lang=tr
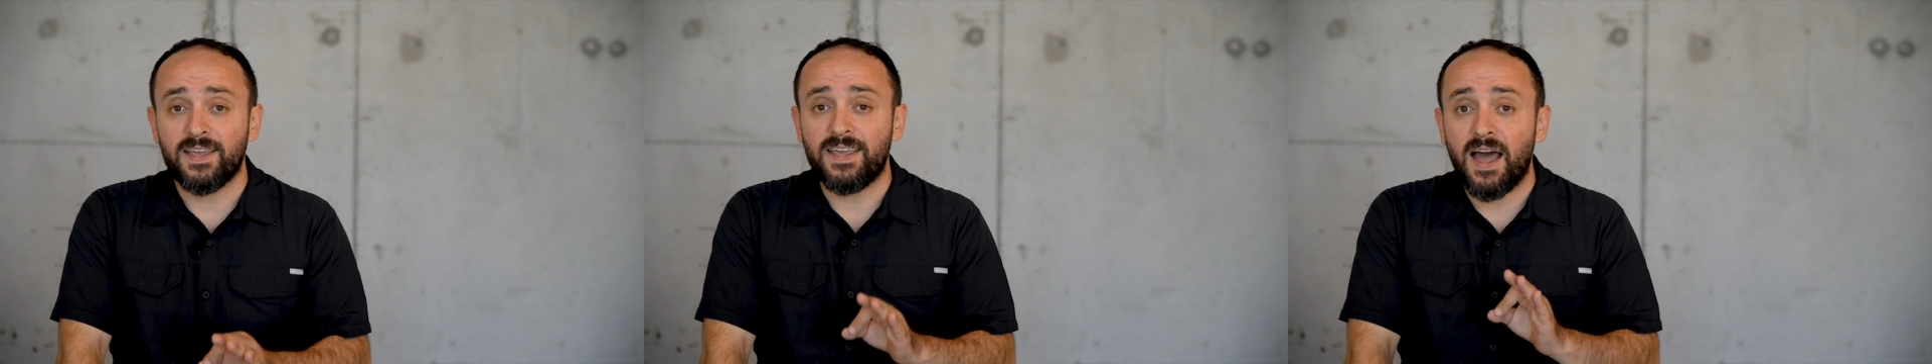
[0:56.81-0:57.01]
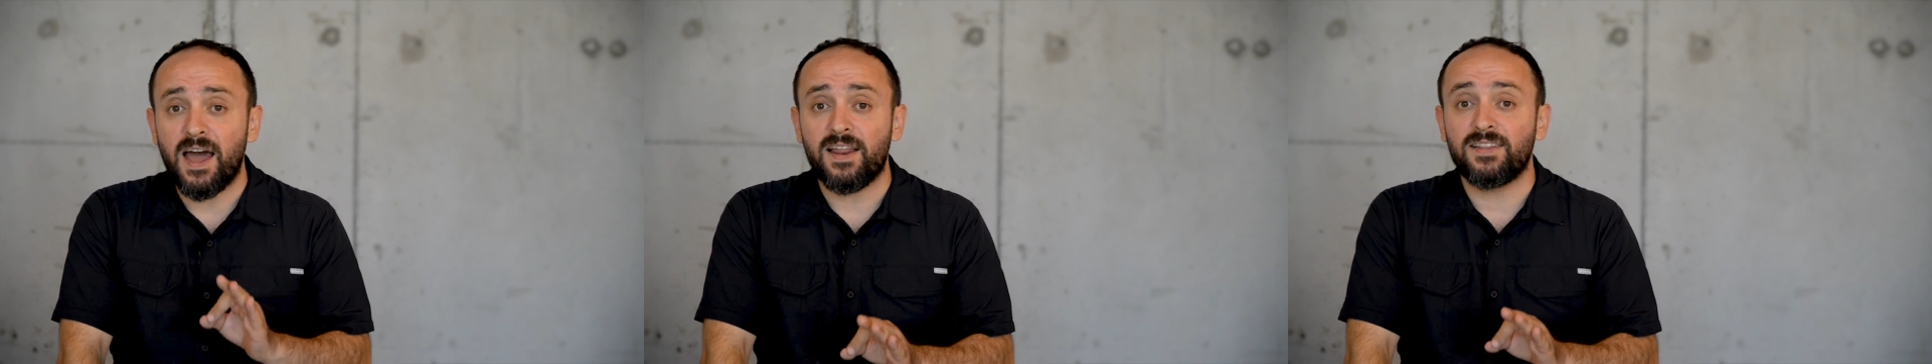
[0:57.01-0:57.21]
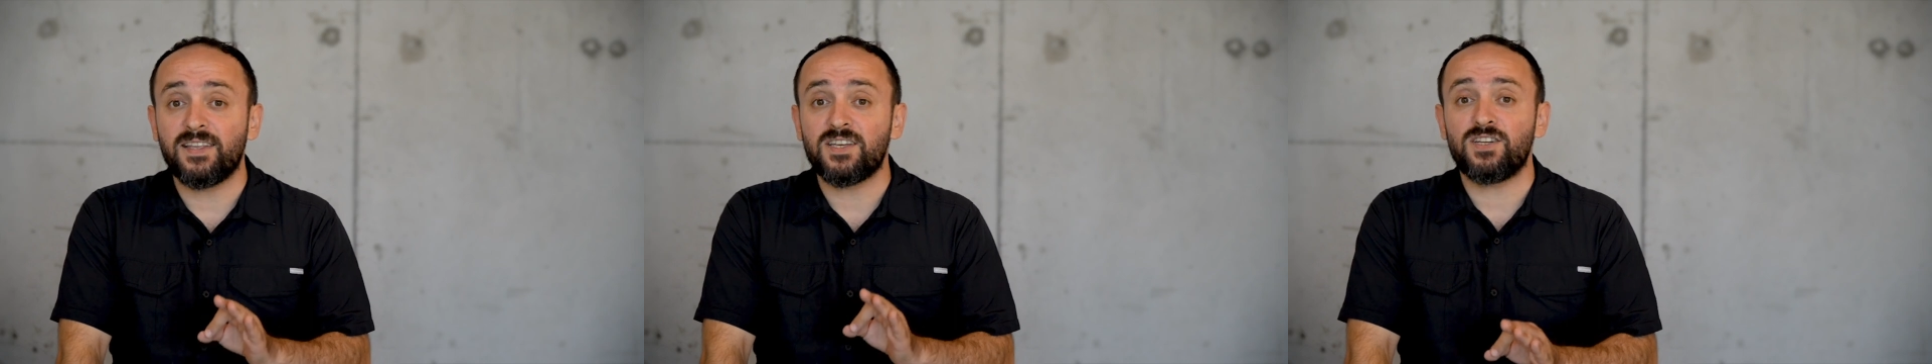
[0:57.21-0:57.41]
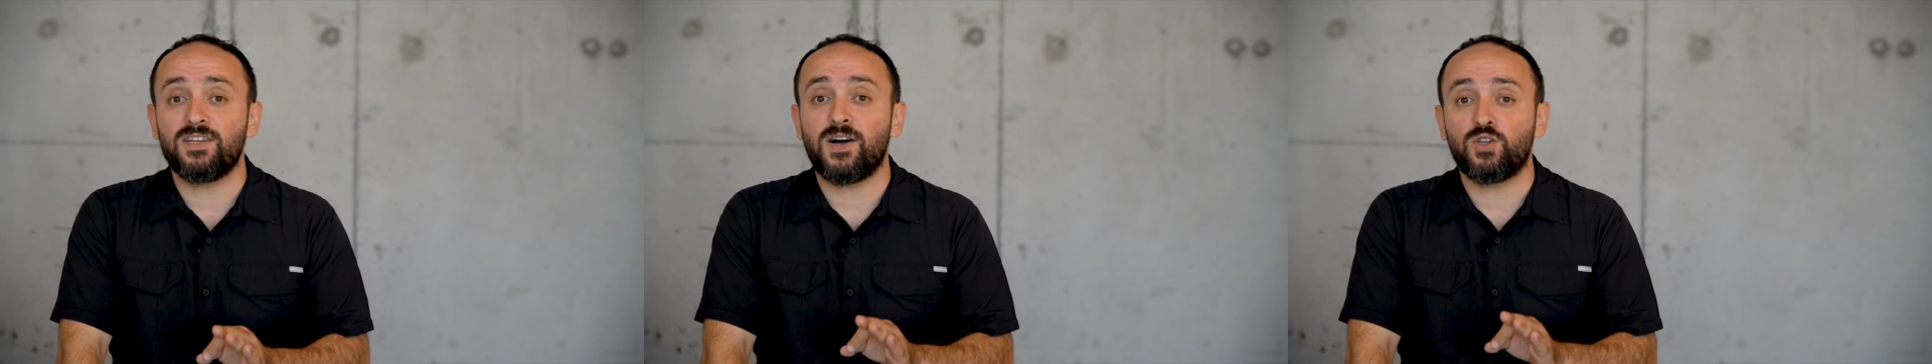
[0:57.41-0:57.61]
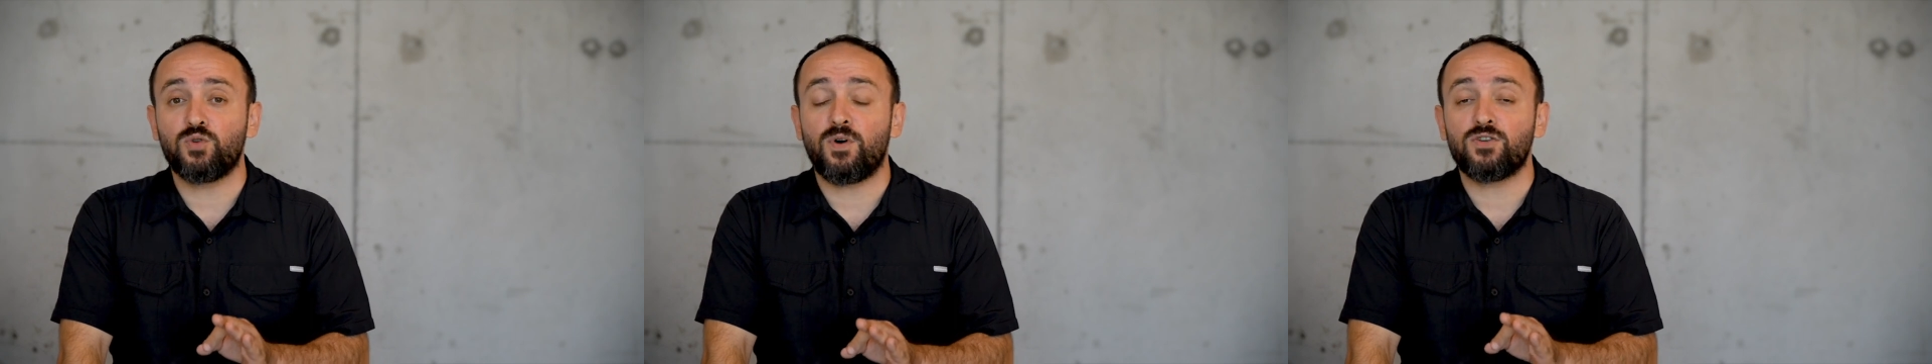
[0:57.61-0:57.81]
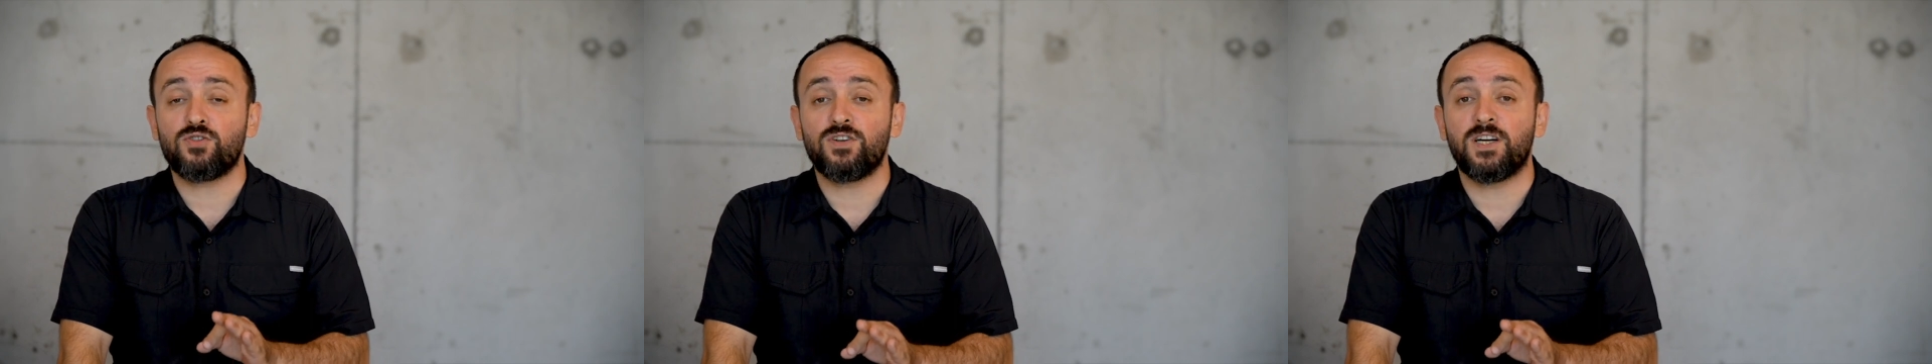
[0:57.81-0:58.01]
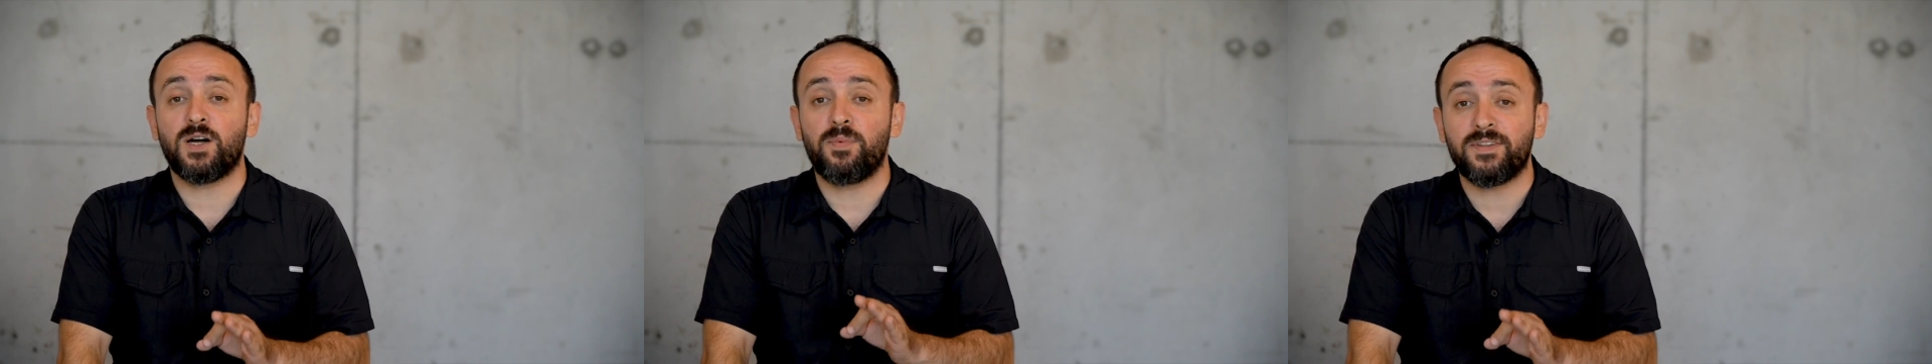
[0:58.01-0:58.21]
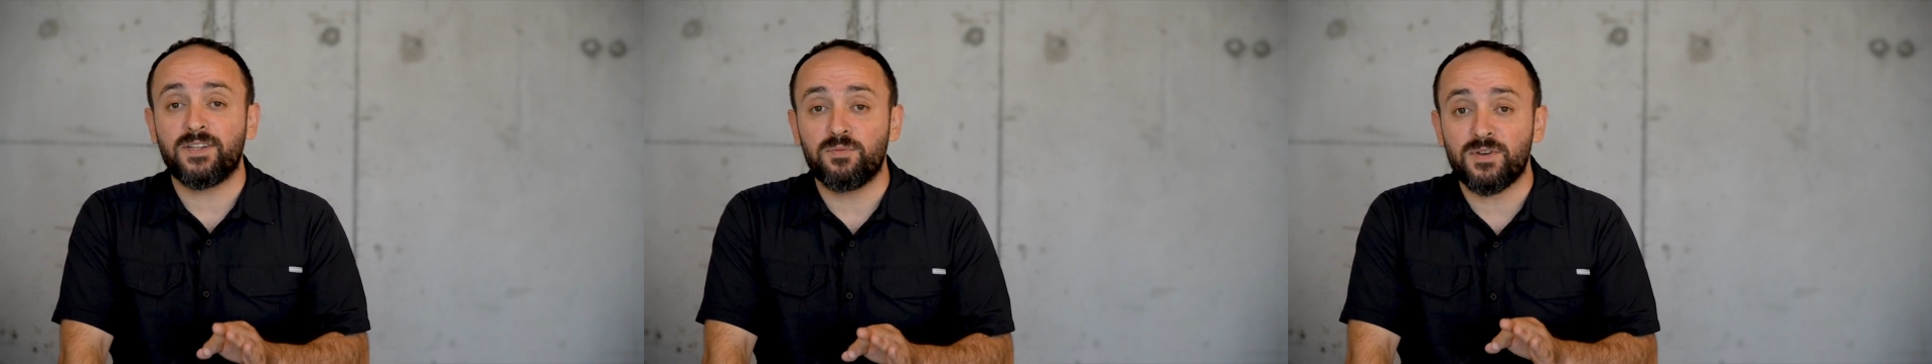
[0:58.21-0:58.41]
yani Teşkilat-ı Mason'un
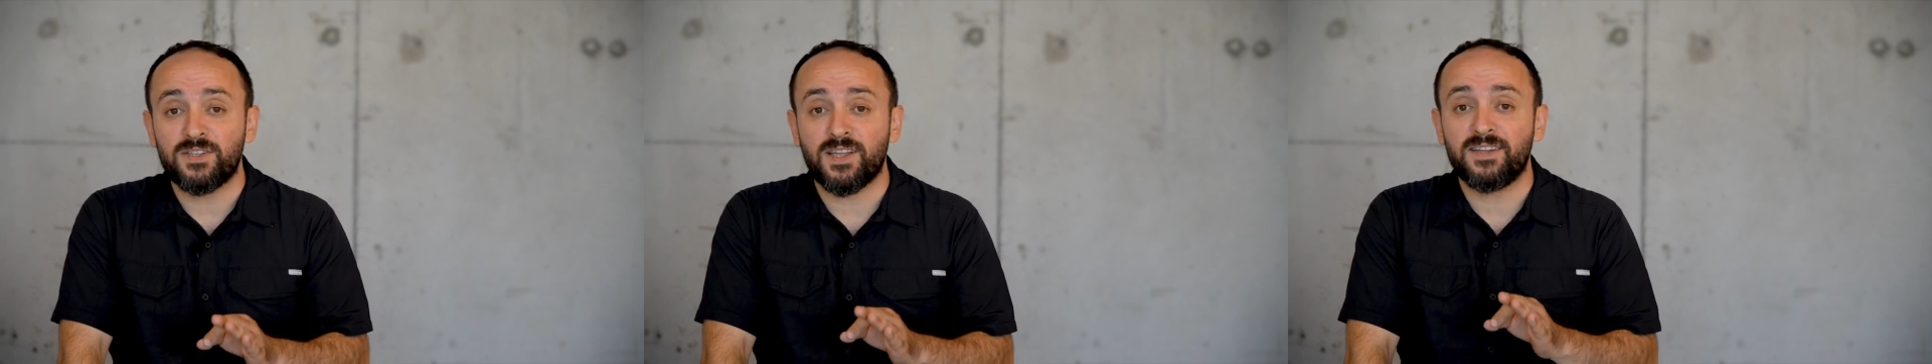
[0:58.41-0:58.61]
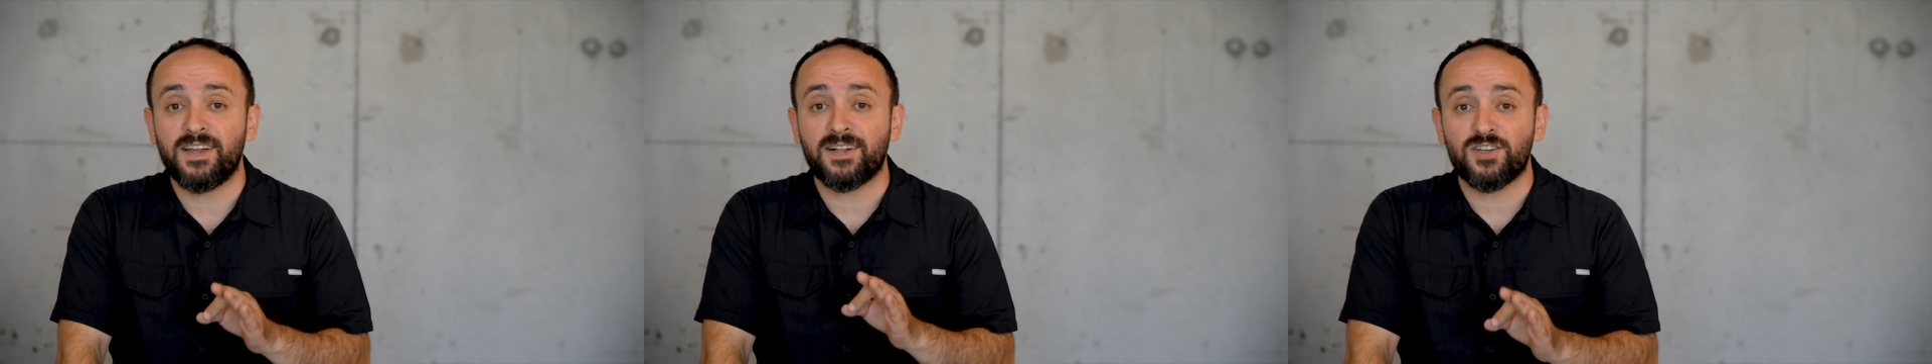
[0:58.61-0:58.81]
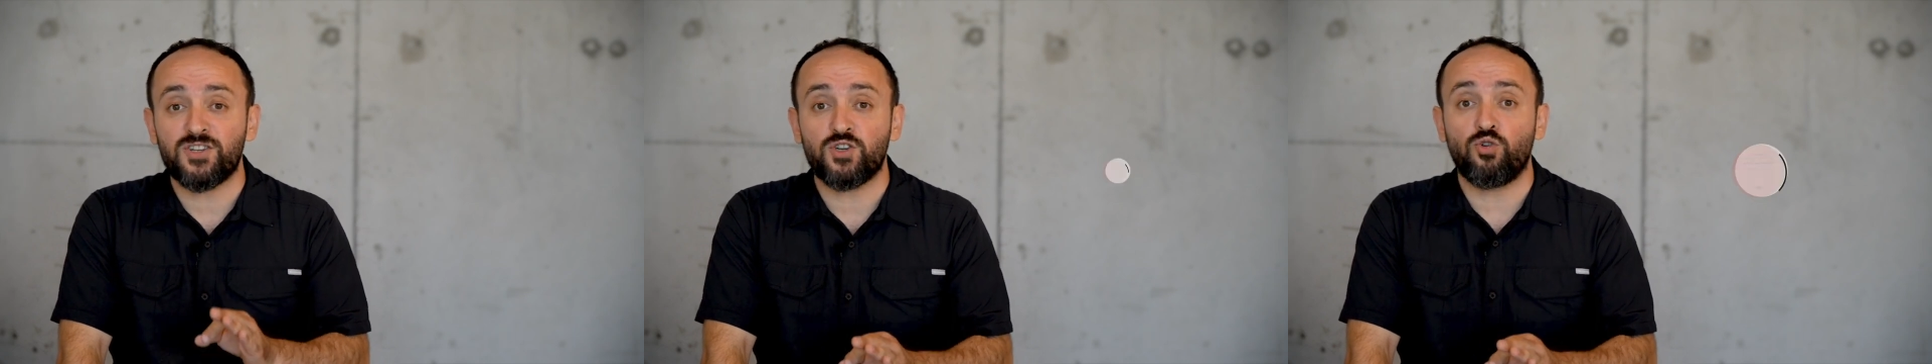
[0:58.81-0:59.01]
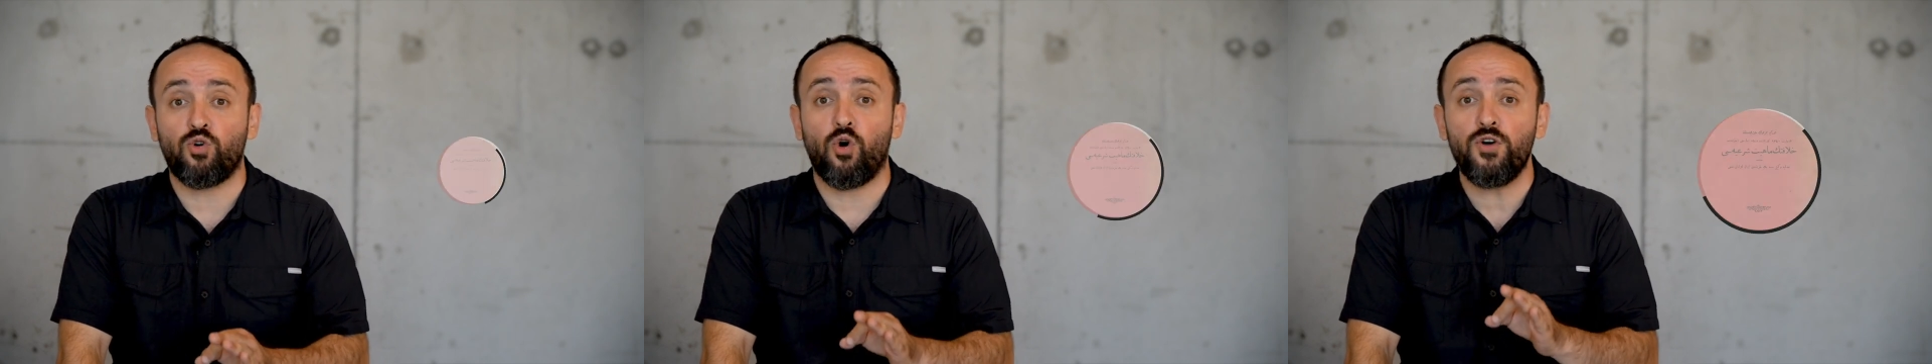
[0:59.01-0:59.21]
kapatılmasından yaklaşık